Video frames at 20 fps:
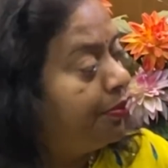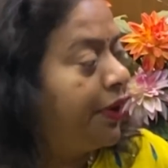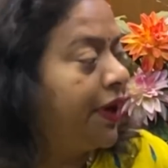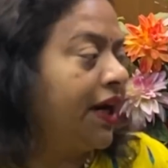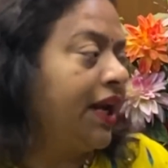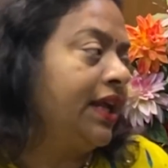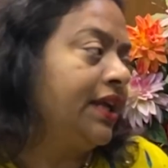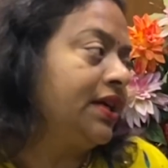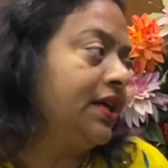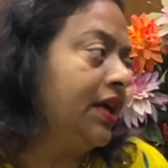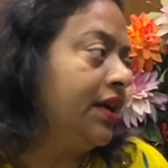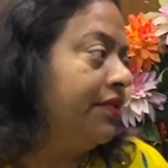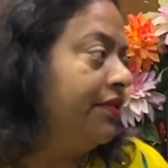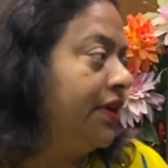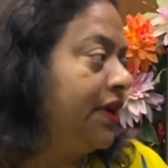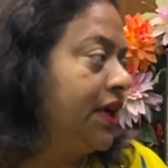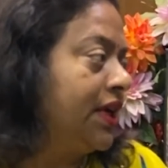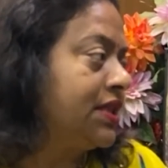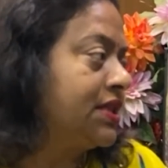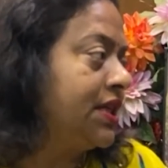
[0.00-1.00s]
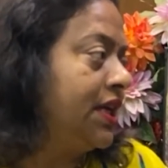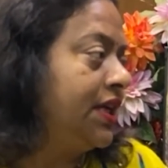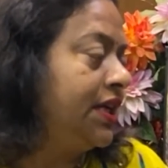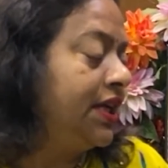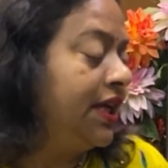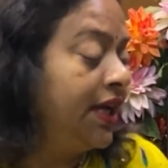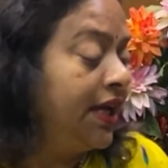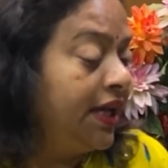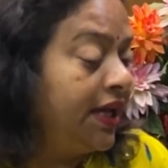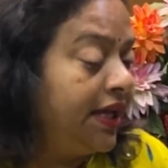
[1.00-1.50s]
पढ़ाई करवाना
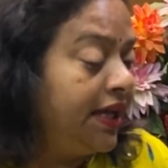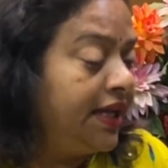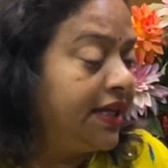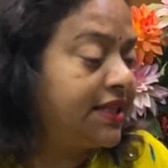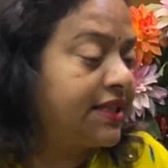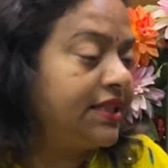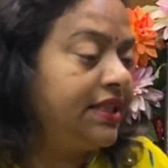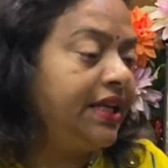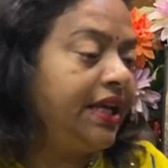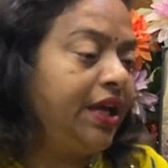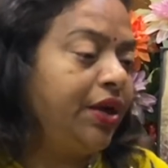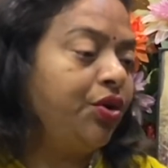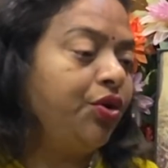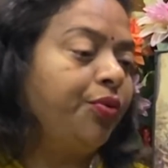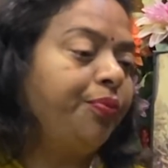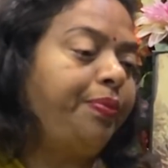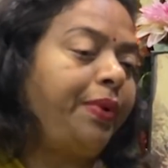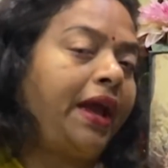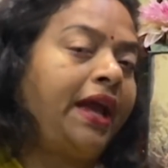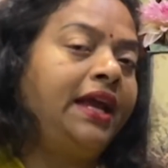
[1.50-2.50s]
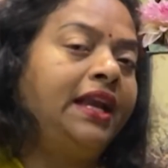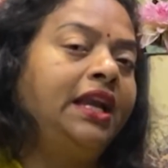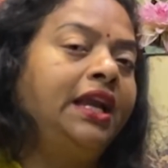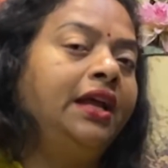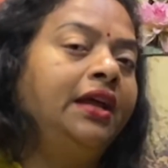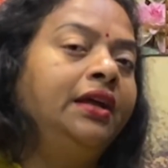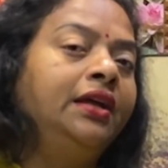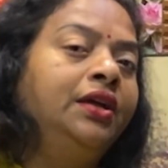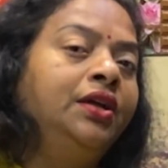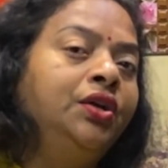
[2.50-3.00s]
चाहिए इसलिए वो
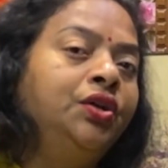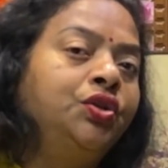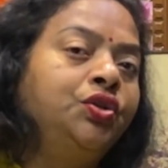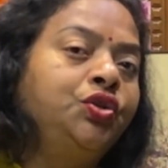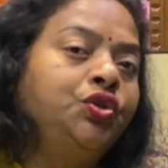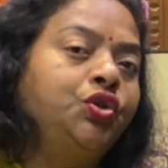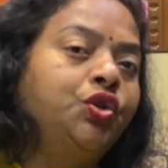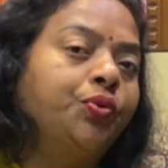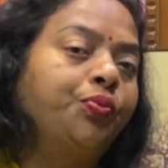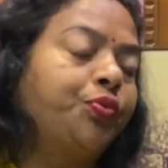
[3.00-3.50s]
पहले जो